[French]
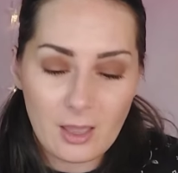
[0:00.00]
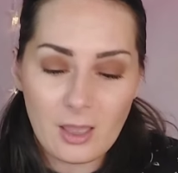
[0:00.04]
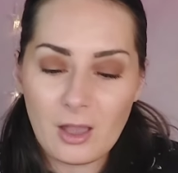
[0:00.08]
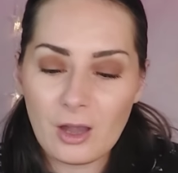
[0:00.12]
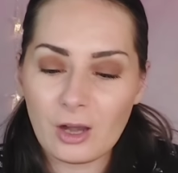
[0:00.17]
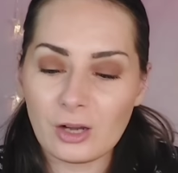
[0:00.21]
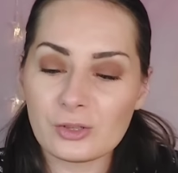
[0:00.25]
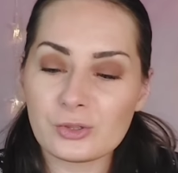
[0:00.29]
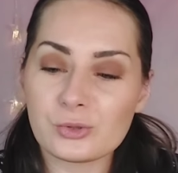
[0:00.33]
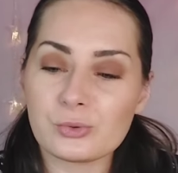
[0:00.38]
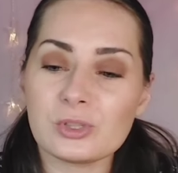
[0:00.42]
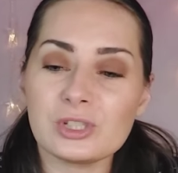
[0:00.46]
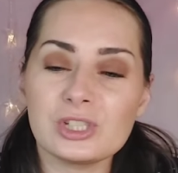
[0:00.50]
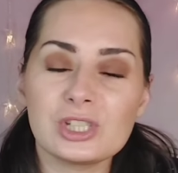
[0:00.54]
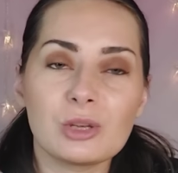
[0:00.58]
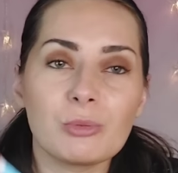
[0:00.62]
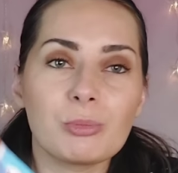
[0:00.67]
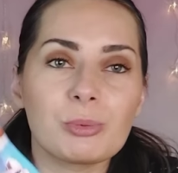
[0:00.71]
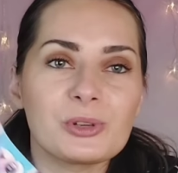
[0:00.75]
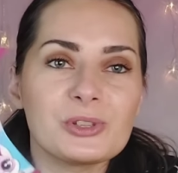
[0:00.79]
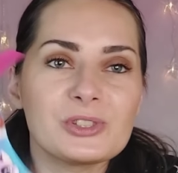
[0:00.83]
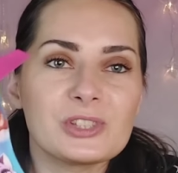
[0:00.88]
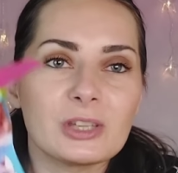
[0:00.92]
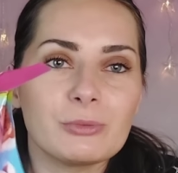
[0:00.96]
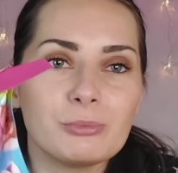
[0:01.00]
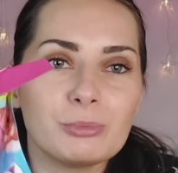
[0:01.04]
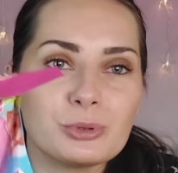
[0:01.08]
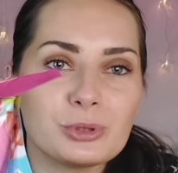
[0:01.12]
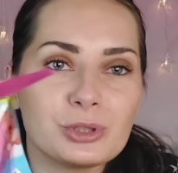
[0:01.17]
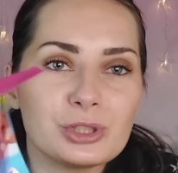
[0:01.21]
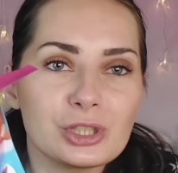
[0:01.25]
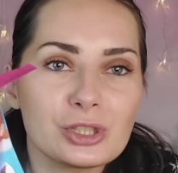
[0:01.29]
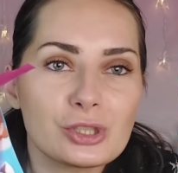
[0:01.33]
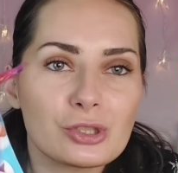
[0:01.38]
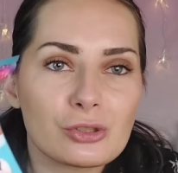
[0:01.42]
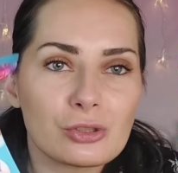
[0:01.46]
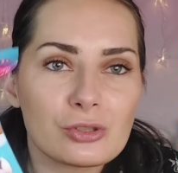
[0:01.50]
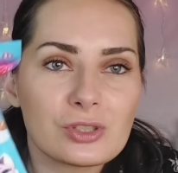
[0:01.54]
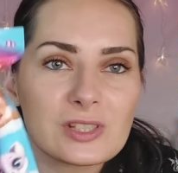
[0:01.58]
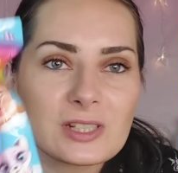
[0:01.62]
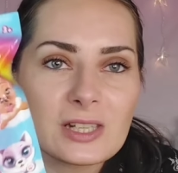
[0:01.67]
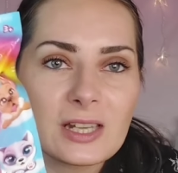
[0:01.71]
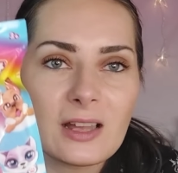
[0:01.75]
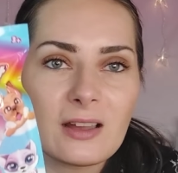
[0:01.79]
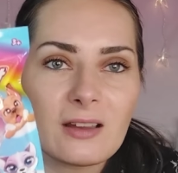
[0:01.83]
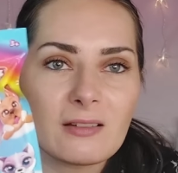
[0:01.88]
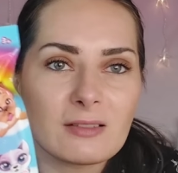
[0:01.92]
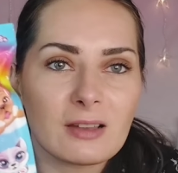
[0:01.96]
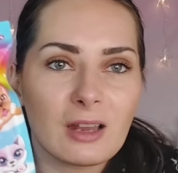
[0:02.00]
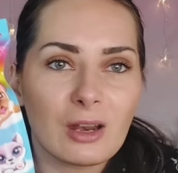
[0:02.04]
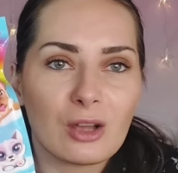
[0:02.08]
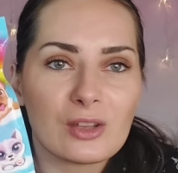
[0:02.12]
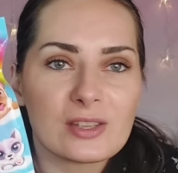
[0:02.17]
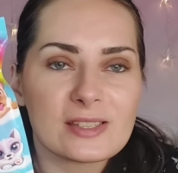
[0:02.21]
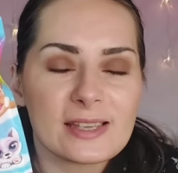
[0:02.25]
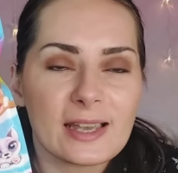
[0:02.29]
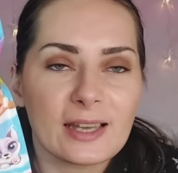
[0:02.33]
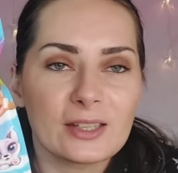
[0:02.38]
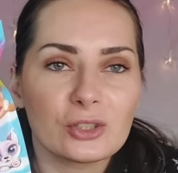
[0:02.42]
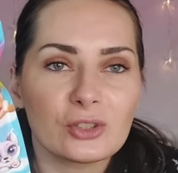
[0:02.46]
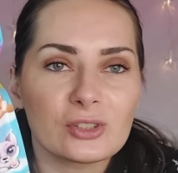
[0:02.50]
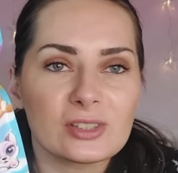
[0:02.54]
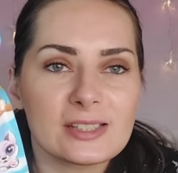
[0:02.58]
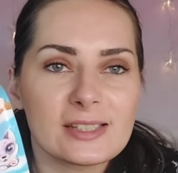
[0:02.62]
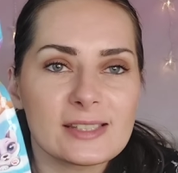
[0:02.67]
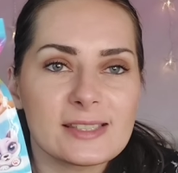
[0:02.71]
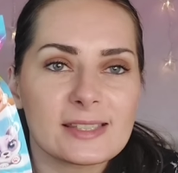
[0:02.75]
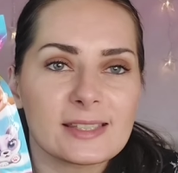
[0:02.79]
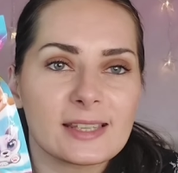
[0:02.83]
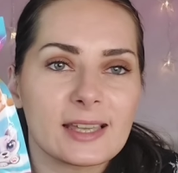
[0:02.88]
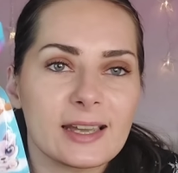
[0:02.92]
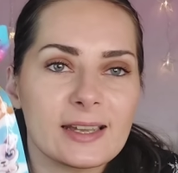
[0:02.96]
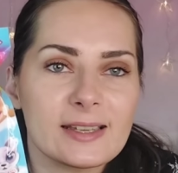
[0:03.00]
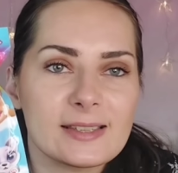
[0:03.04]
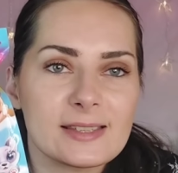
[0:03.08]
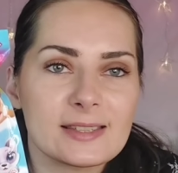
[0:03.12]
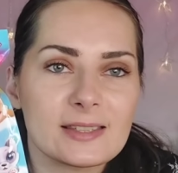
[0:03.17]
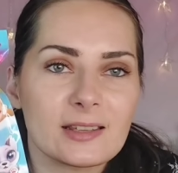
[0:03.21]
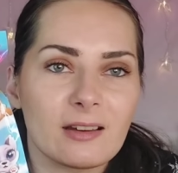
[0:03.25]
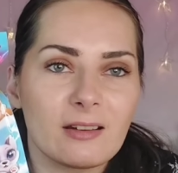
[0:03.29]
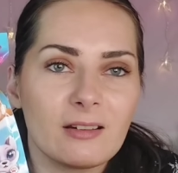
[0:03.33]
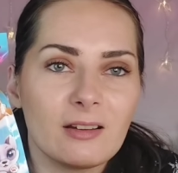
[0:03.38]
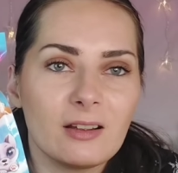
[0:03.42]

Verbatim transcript: Ensuite, j'ai pris cette petite chose-là. Alors, c'est un anti-stress.